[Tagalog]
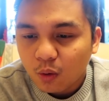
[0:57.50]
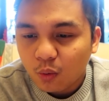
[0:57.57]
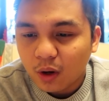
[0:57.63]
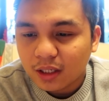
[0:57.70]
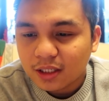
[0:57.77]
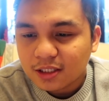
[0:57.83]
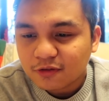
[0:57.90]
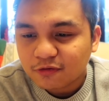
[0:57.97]

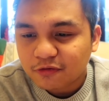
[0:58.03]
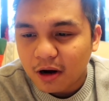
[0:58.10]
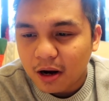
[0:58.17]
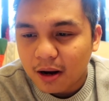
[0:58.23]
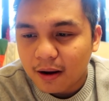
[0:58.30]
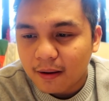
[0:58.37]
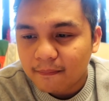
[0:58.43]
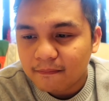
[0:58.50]
One is
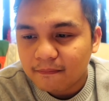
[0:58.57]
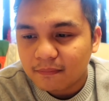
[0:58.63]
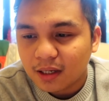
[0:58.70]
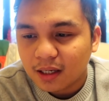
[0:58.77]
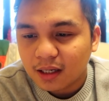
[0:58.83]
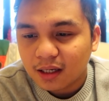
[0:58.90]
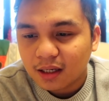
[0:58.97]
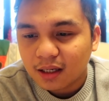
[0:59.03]
from
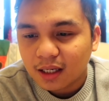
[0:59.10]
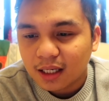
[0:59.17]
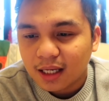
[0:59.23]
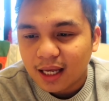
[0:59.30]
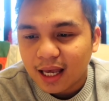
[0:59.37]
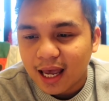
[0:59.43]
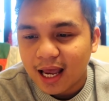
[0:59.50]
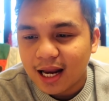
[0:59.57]

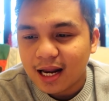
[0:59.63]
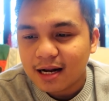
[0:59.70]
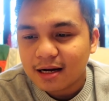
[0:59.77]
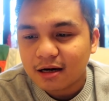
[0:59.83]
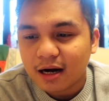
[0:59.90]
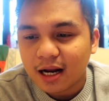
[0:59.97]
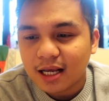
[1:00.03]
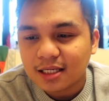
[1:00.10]

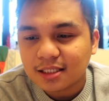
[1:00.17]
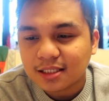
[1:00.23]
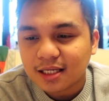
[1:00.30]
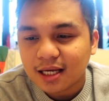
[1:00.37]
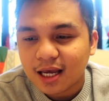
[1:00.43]
Ellen Grace